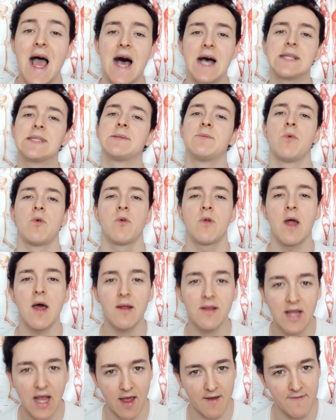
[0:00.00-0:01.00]
à ce
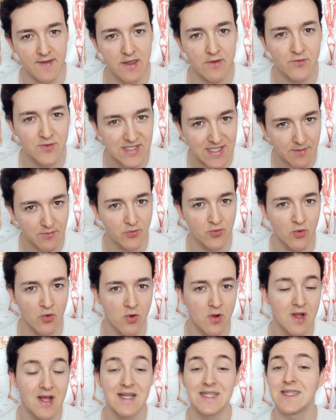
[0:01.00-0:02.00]
moment-là, travailler vos
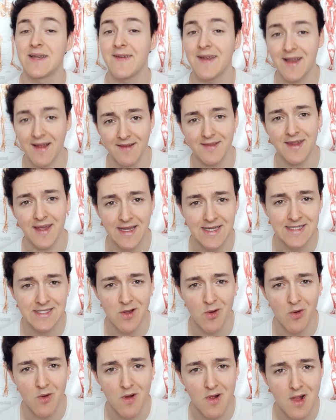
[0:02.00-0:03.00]
abdos, ça va être
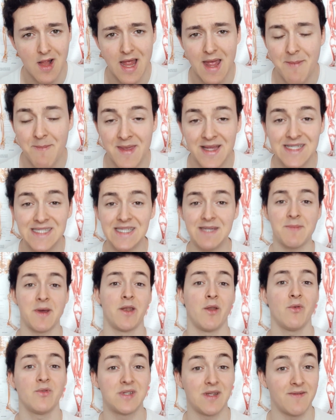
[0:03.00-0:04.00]
intéressant. Mais si
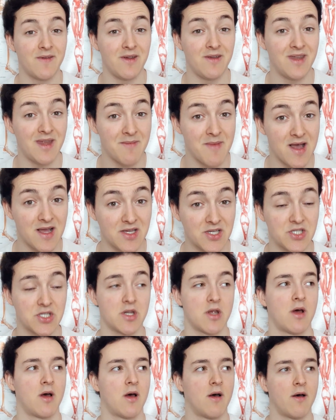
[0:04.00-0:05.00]
maintenant vous avez une démarche
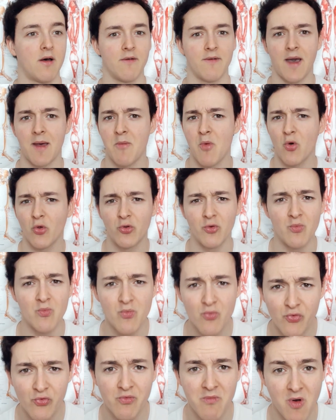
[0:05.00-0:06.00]
euh, vraiment de
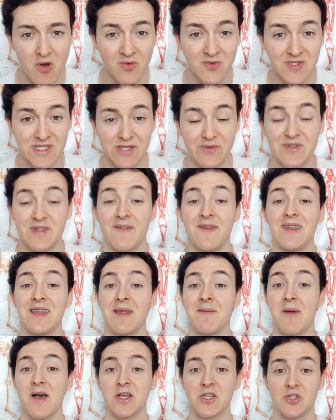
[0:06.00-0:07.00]
mouvement, si vous avez une
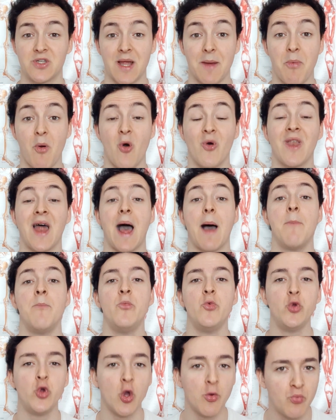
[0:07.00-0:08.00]
démarche d'apprendre à
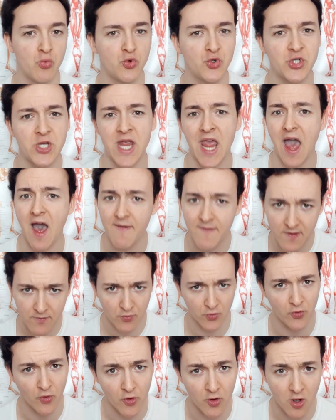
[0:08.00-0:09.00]
mieux bouger avec
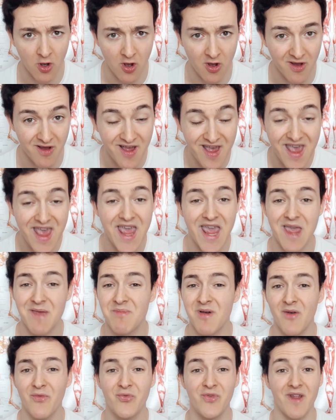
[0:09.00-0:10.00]
votre corps, et eh
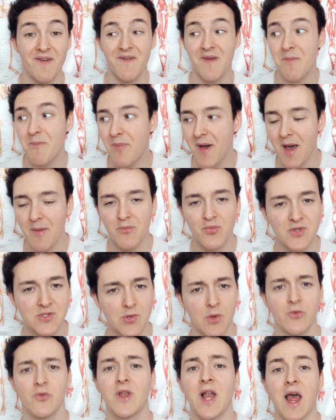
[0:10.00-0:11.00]
bien vous n'avez pas
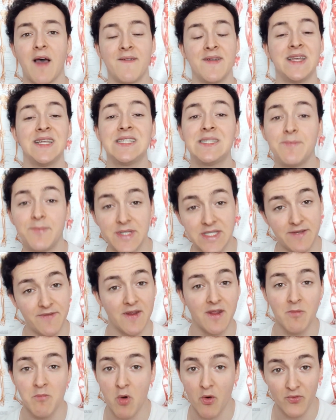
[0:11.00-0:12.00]
besoin de travailler
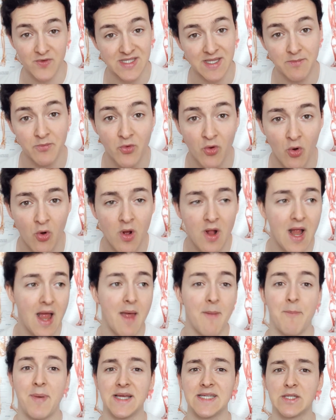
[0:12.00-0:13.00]
spécifiquement vos abdos
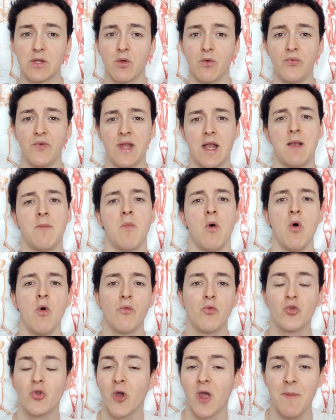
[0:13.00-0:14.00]
parce que finalement
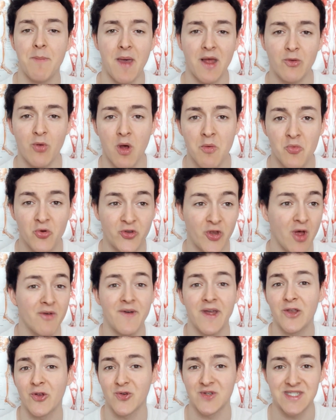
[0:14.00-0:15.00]
votre répertoire moteur
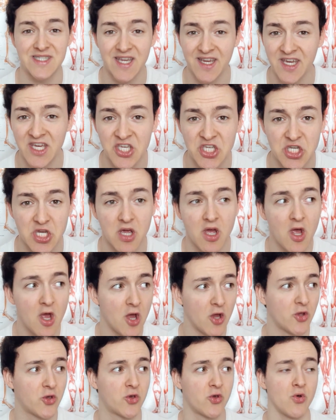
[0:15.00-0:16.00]
va être si riche
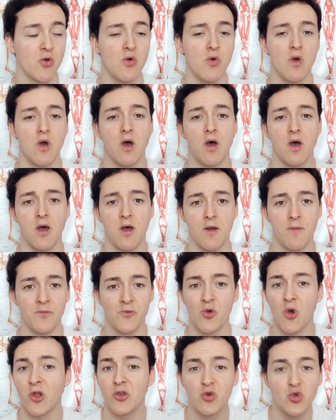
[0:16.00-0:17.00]
qu'il il
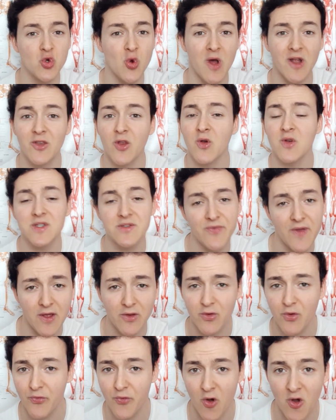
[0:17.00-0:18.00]
y aura toujours un transfert
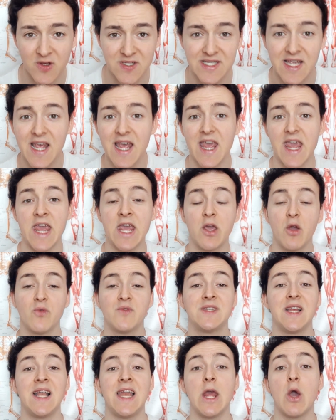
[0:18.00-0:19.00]
de force et que
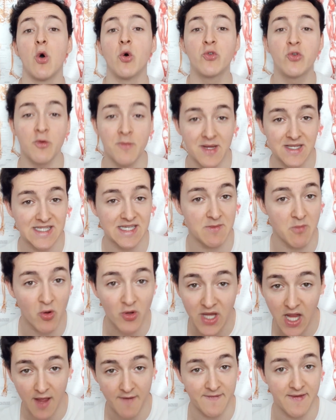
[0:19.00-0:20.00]
vous allez automatiquement
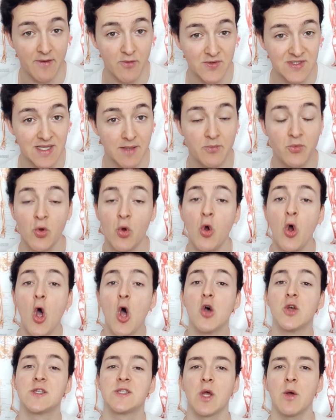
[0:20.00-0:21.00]
travailler vos abdos
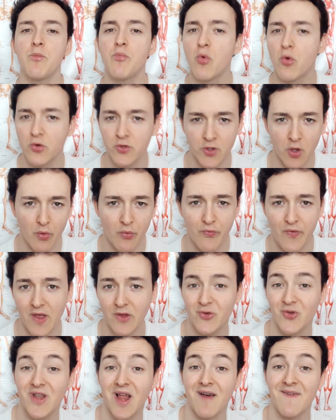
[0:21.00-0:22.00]
sans pour autant faire
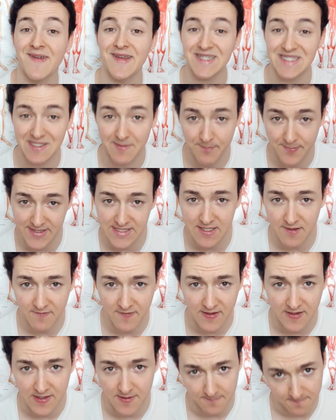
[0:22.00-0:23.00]
de travail
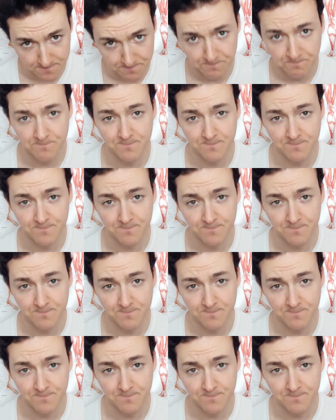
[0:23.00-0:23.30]
spécifique.